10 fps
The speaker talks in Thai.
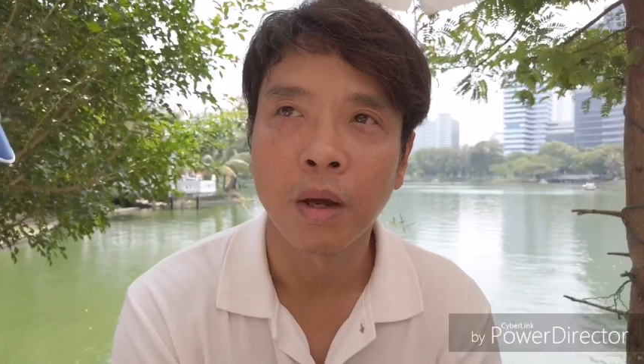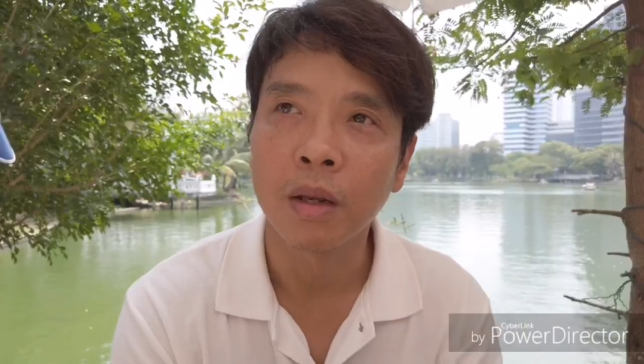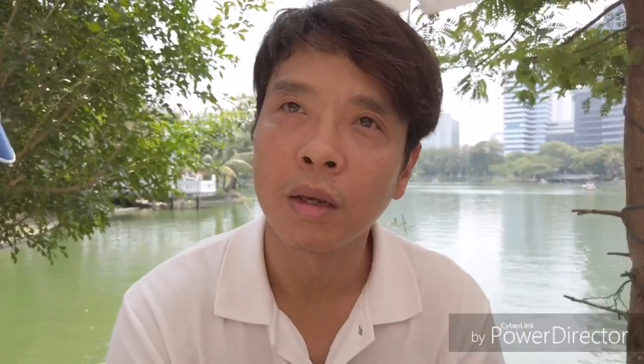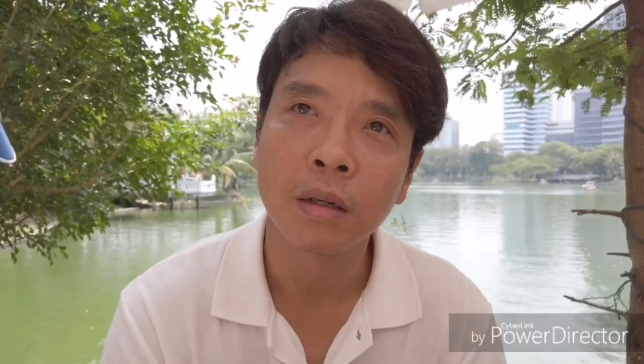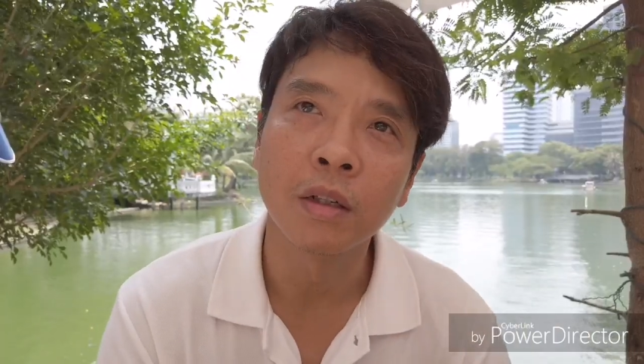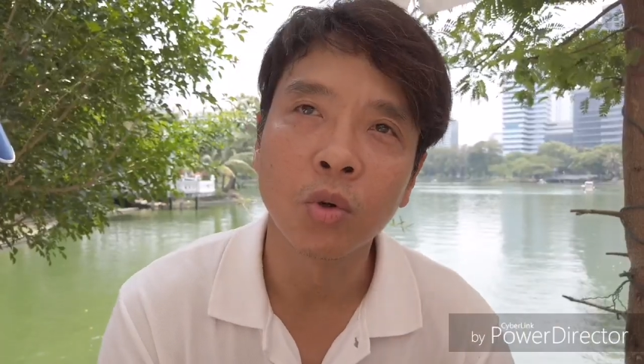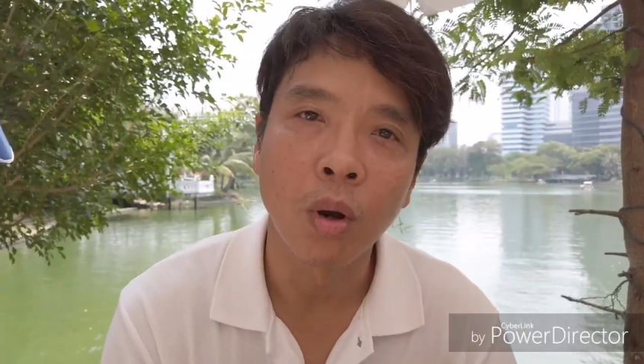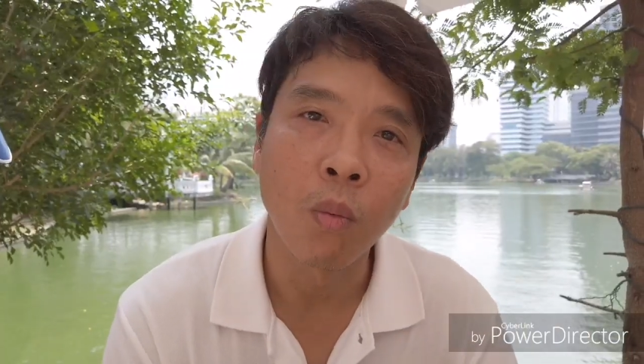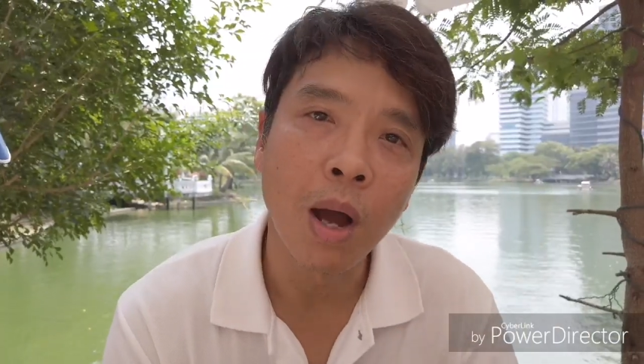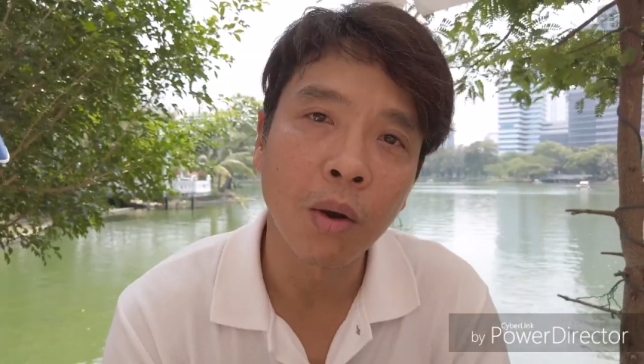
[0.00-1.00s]
อันนี้ขึ้นอ
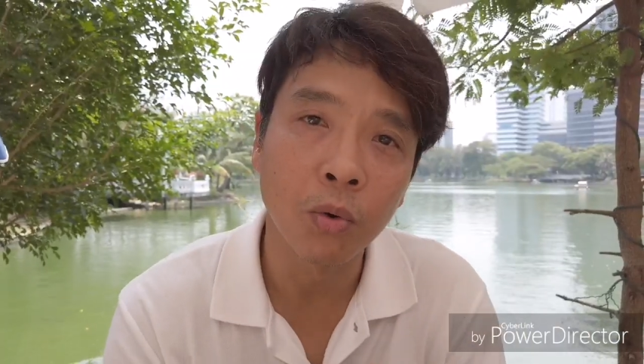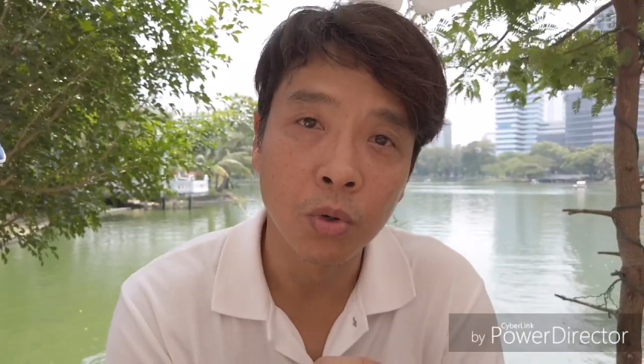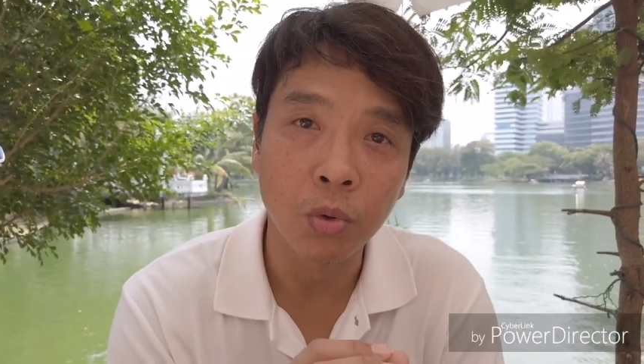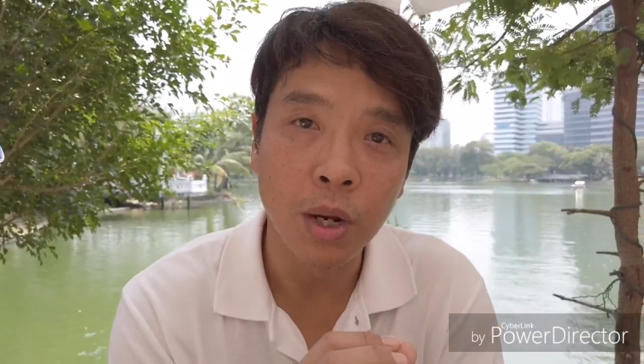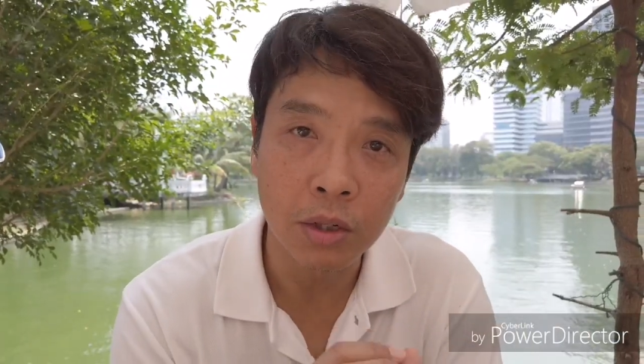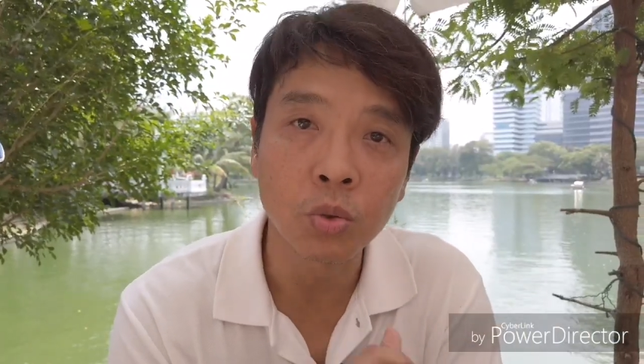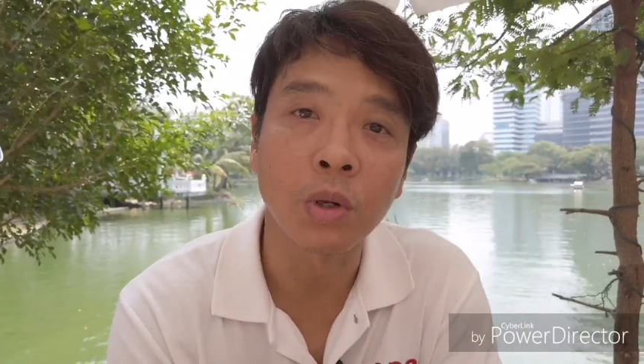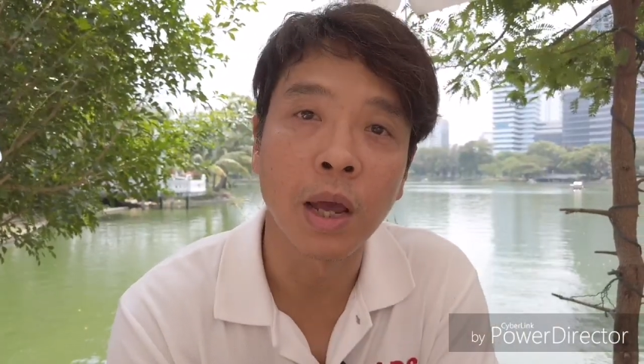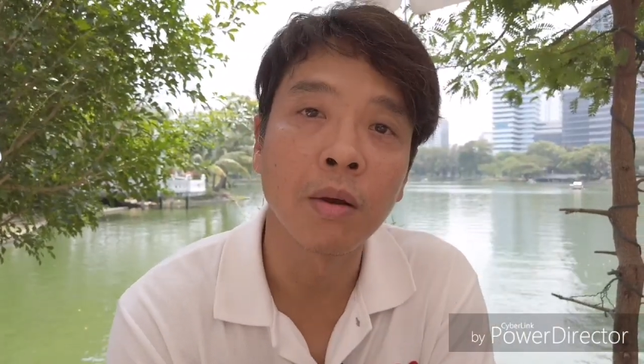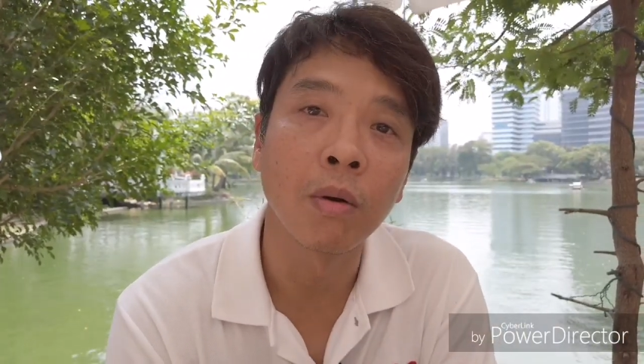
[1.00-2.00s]
ยู่กับว่าคุณอยู่ณ
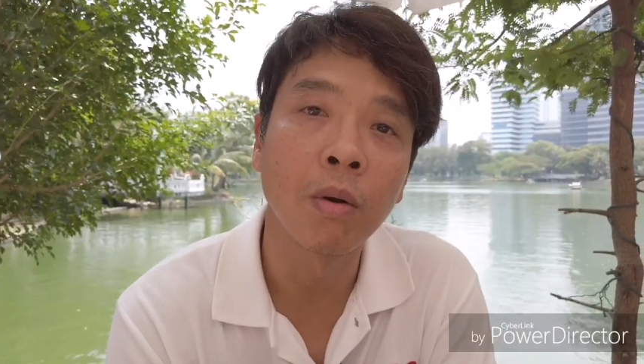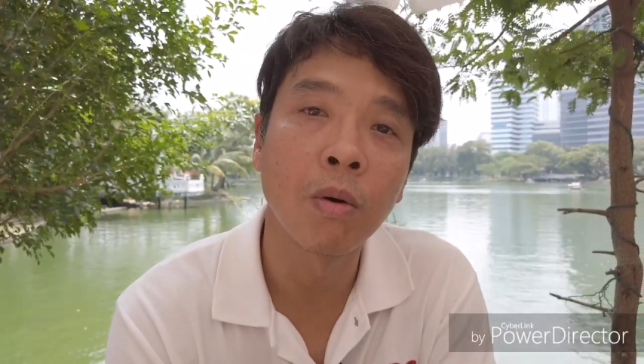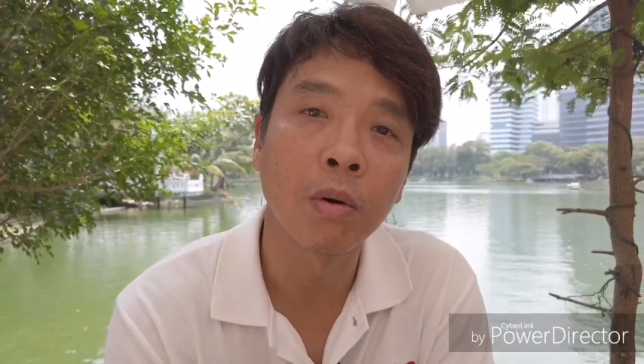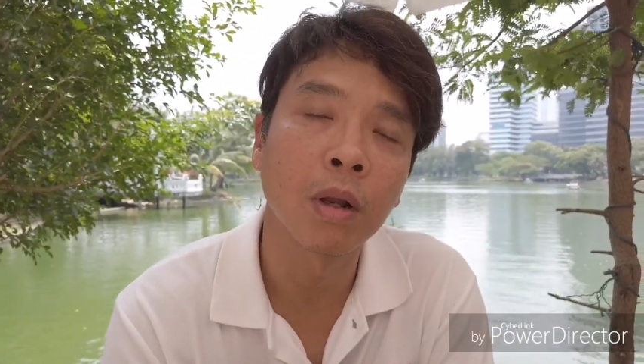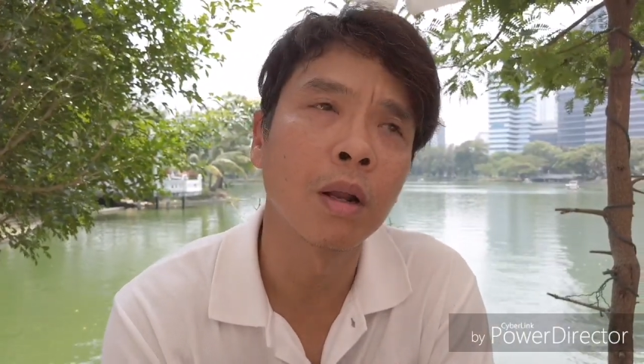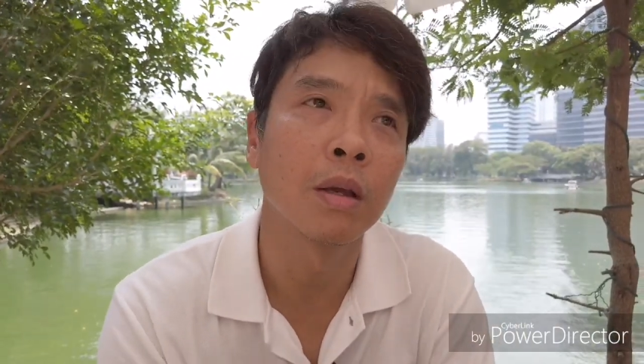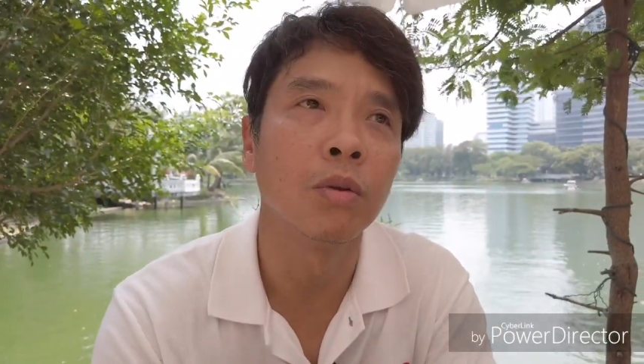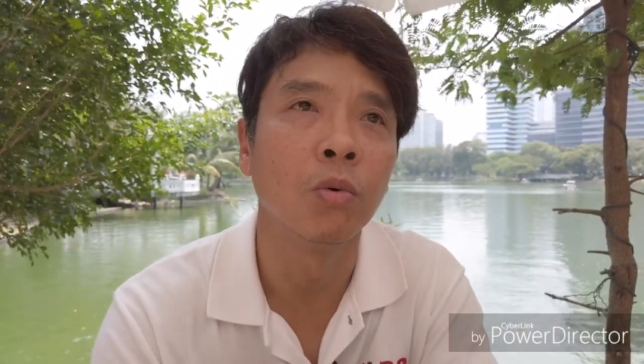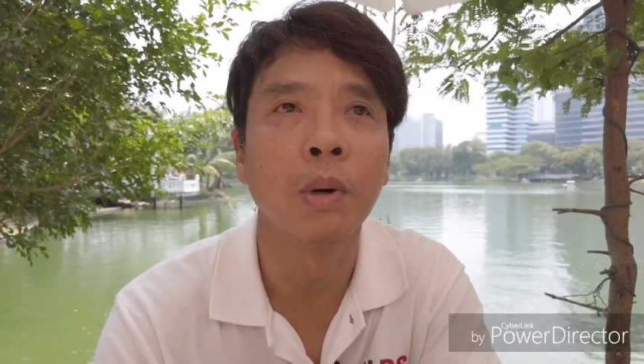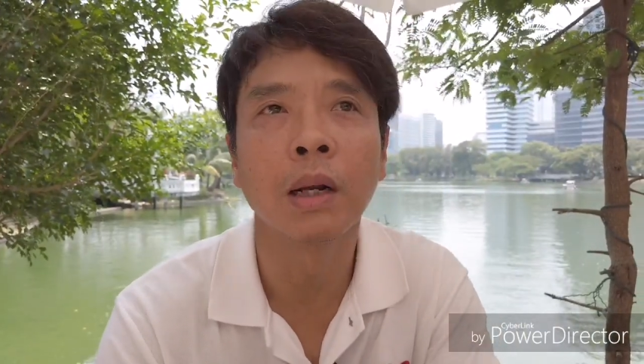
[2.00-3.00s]
จุดไหนของโลก ถ้า
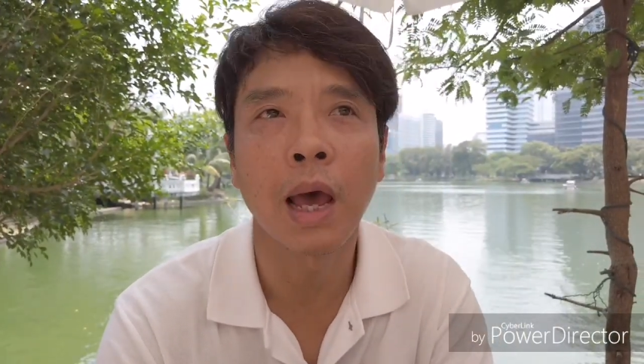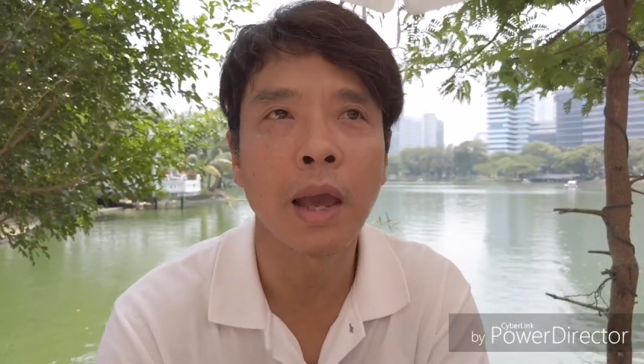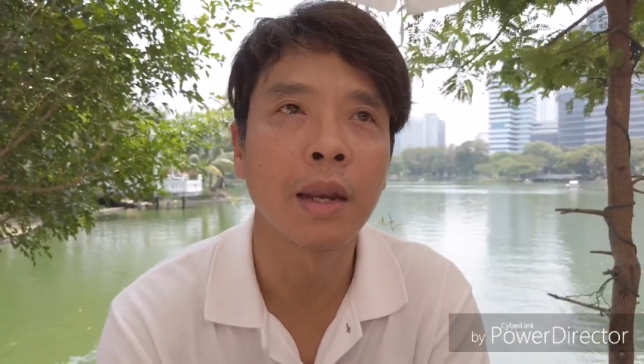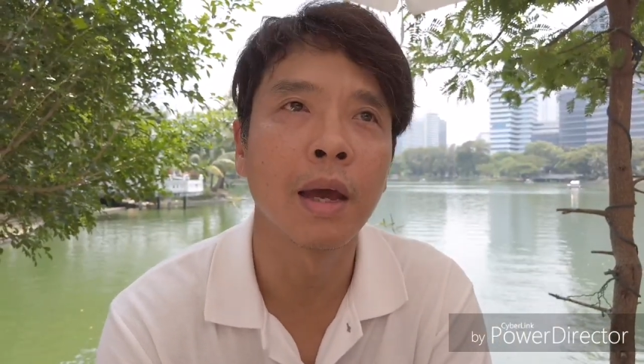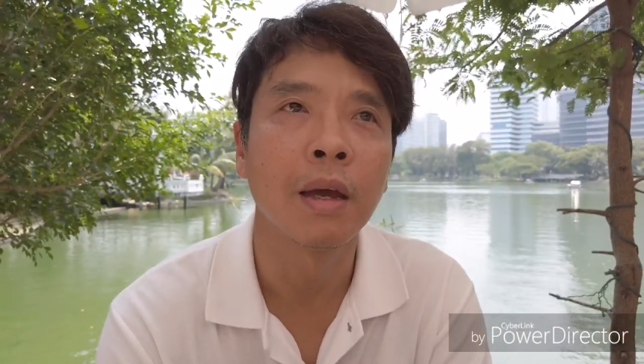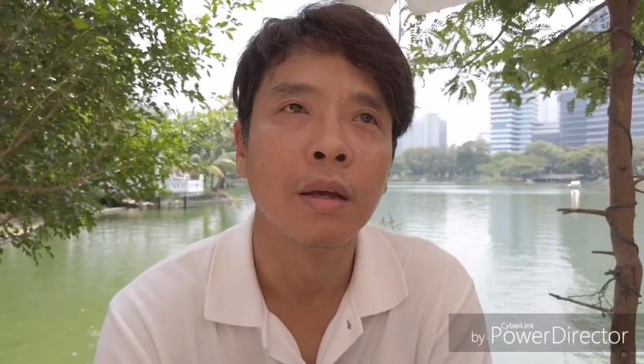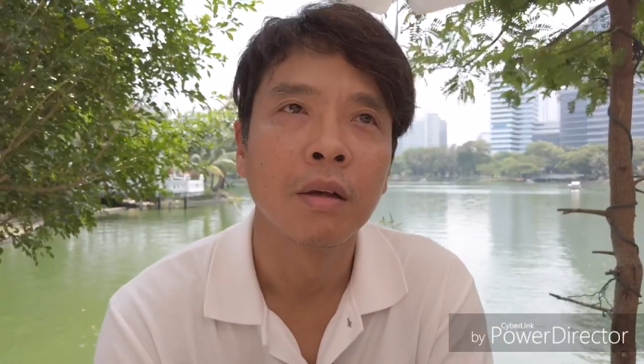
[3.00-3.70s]
อยู่เมืองไทยเนี่ย